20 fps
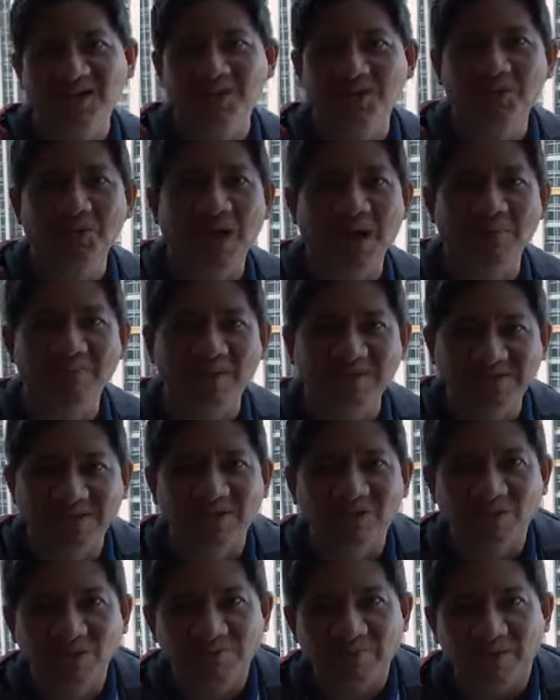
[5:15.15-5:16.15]
Uh, wala pa
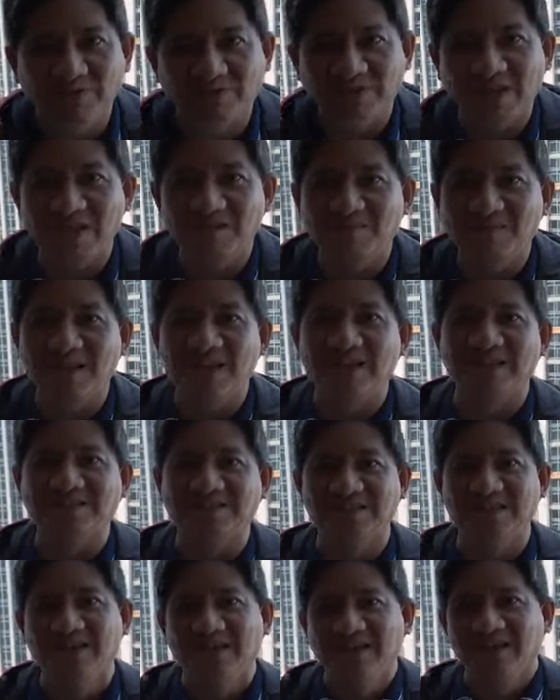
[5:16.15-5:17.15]
siguro 15
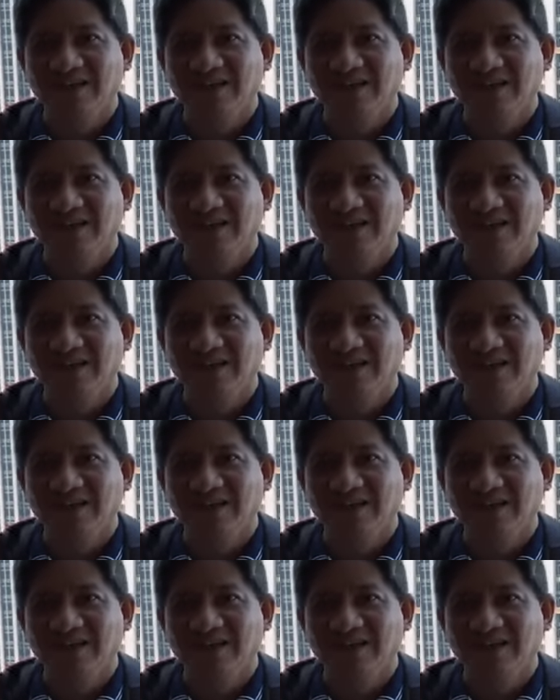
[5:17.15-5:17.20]
minutes.